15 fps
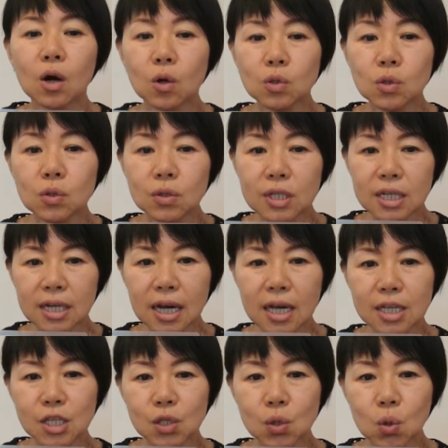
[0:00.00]
この繰り
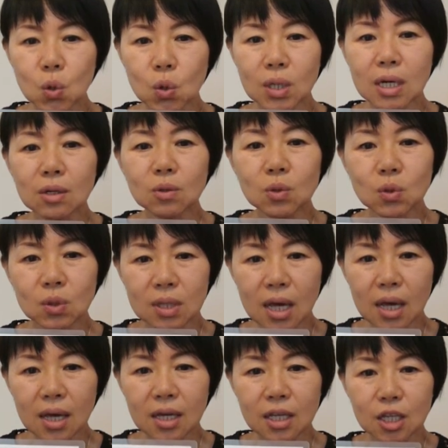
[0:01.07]
返しを行うこと
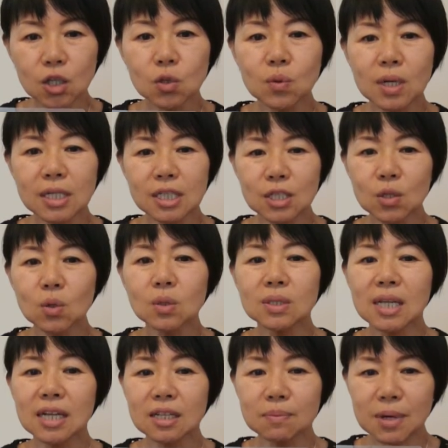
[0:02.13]
で皮膚は強く
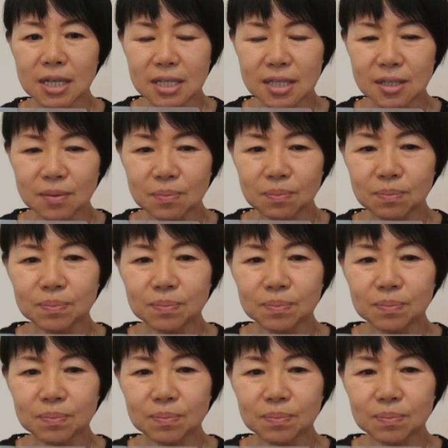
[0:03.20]
なります